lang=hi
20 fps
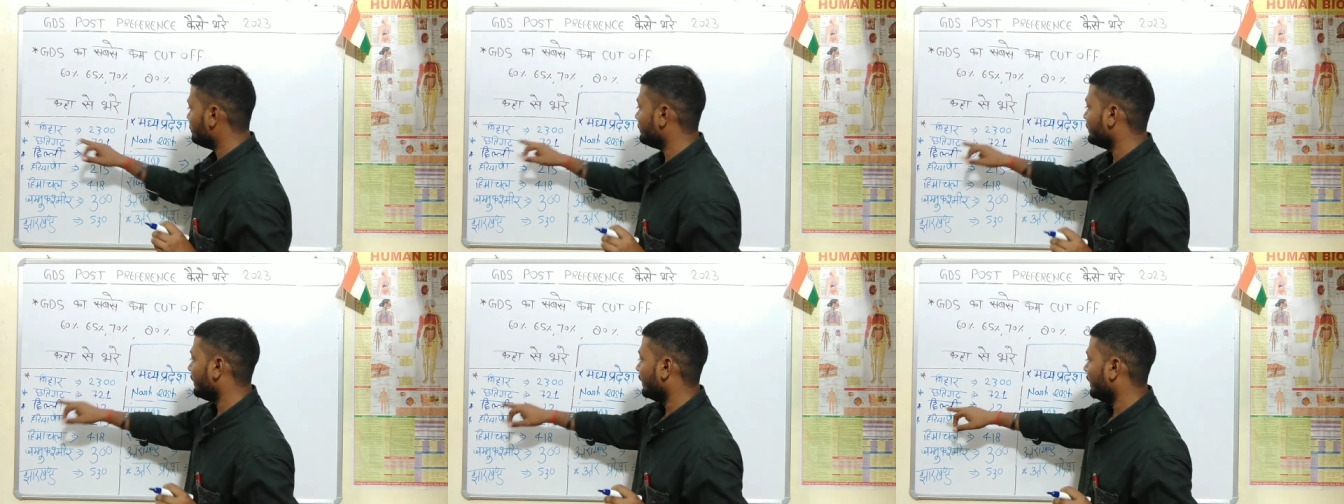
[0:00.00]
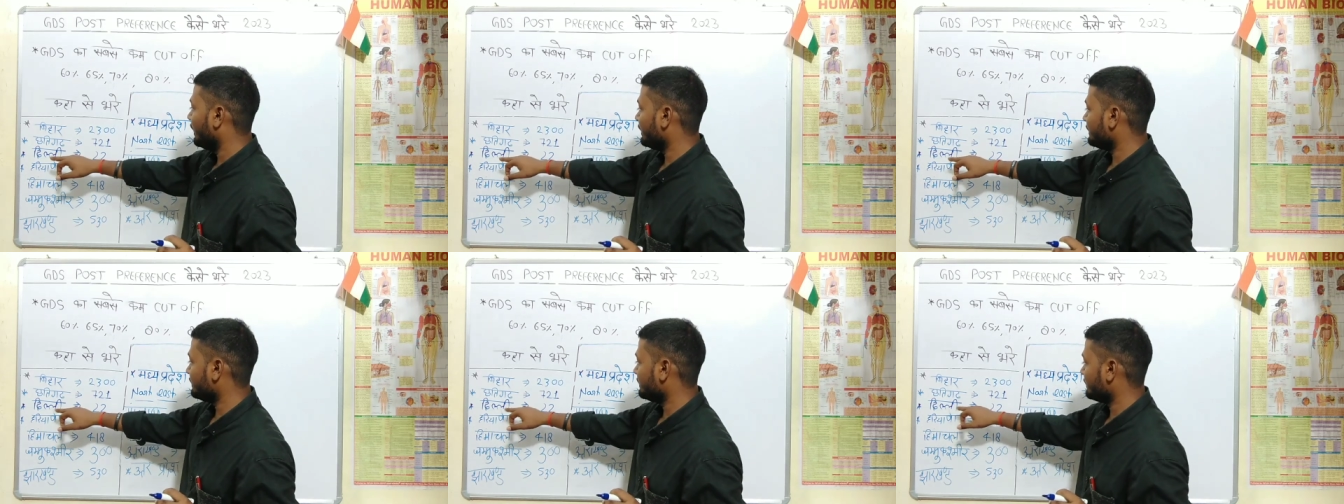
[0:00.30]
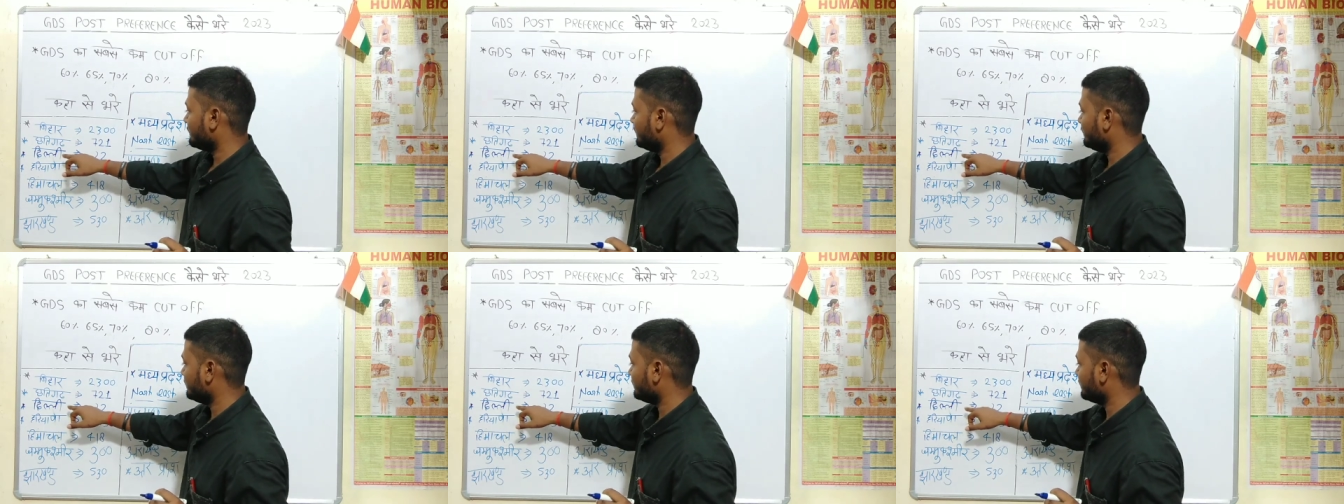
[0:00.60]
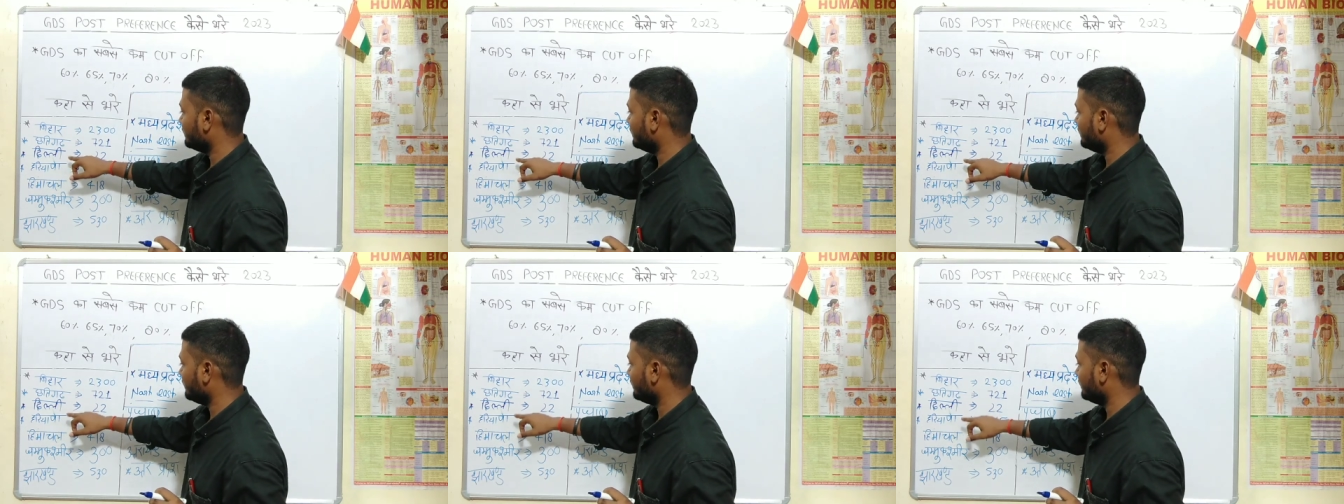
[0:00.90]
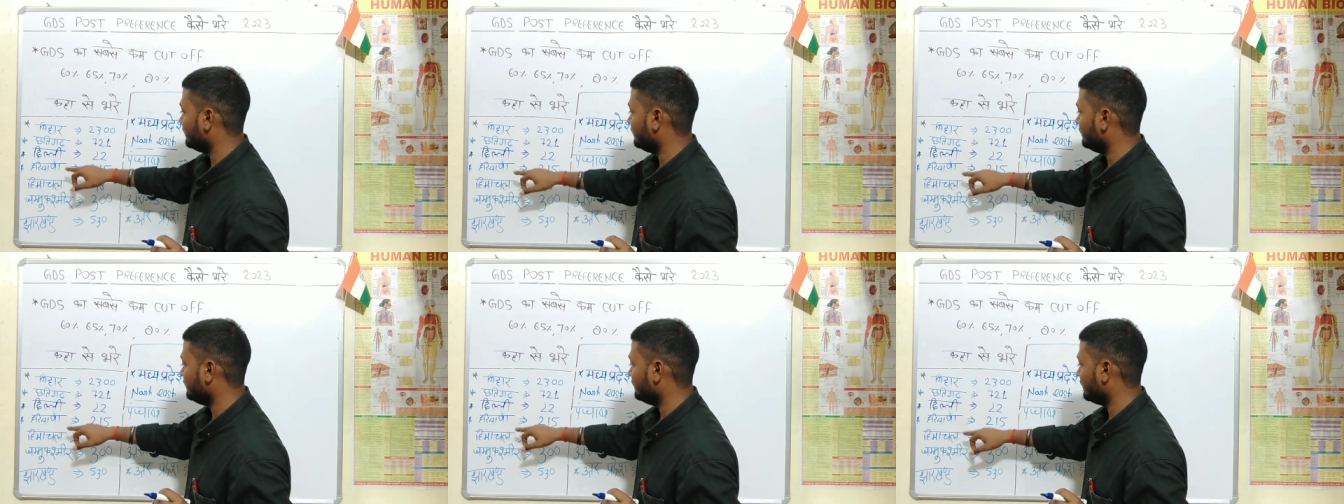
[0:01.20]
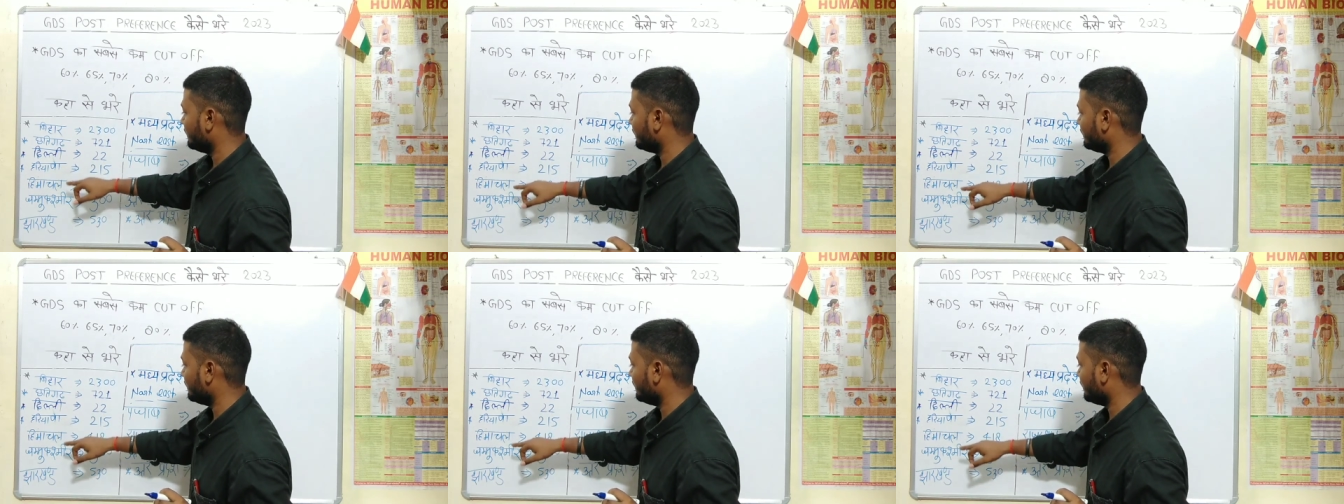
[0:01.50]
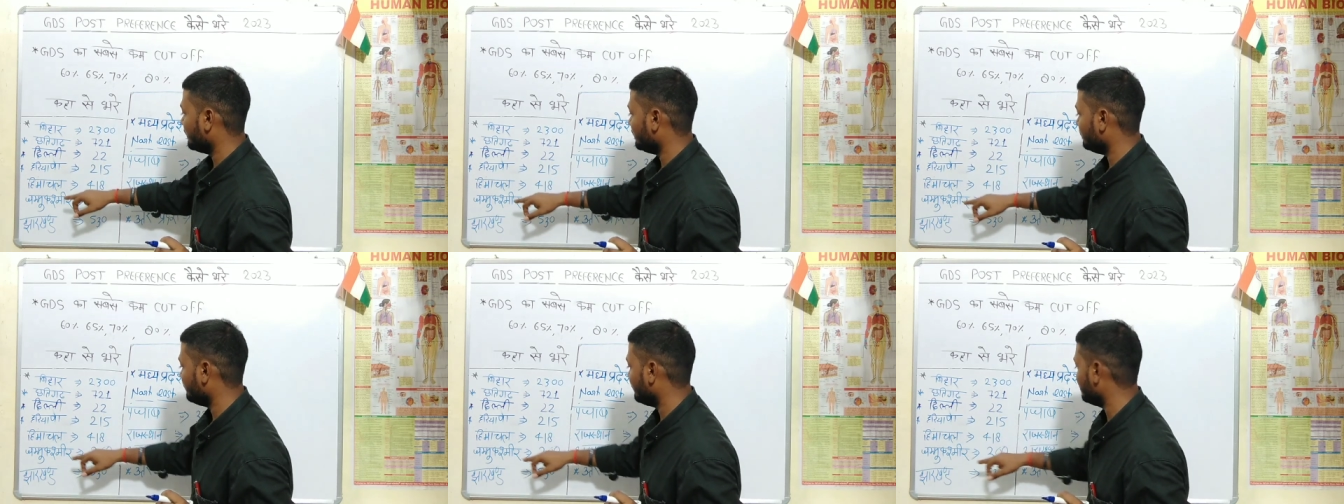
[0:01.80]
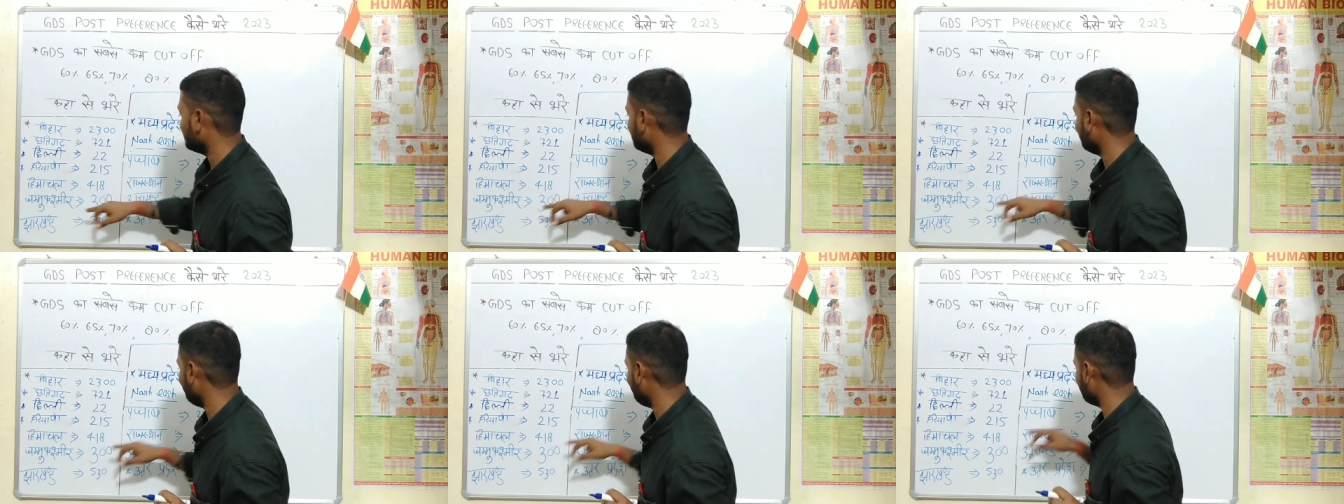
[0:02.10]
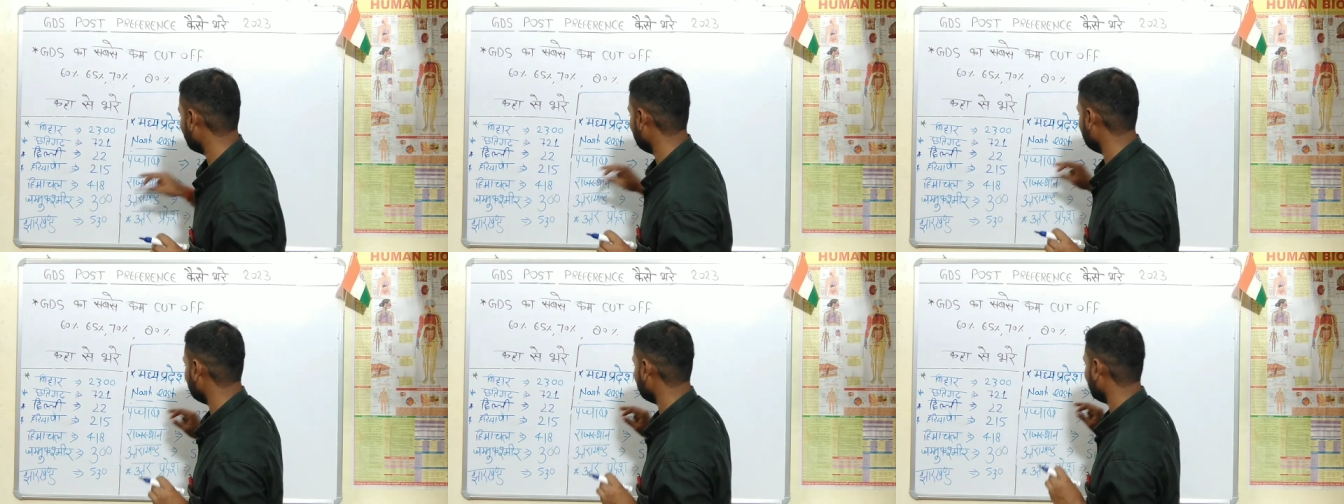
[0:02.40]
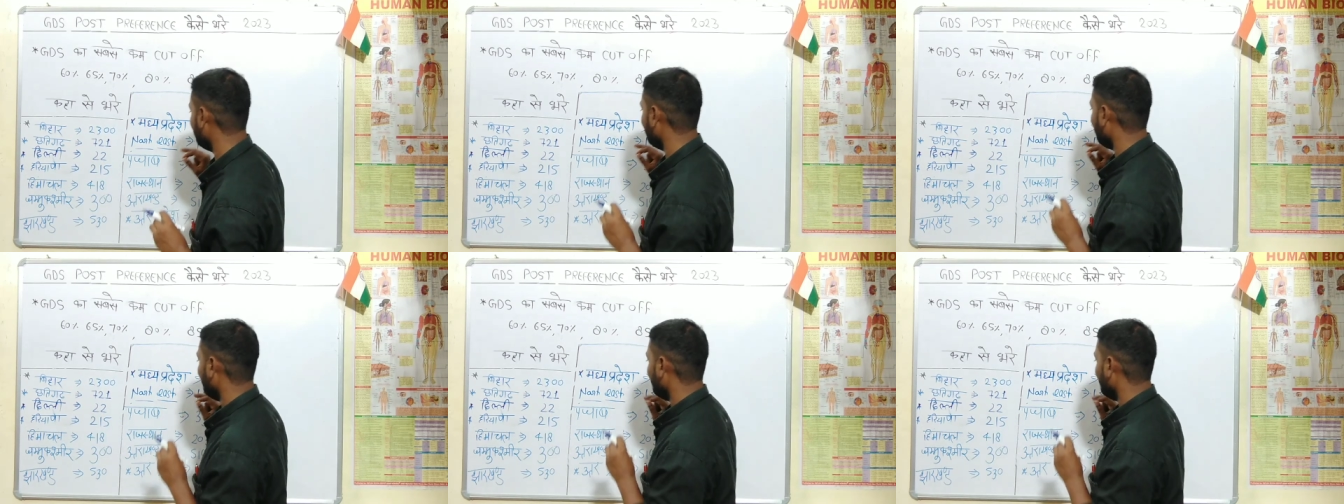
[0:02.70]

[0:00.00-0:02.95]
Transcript: बिहार छत्तीसगढ़ दिल्ली हरियाणा हिमाचल प्रदेश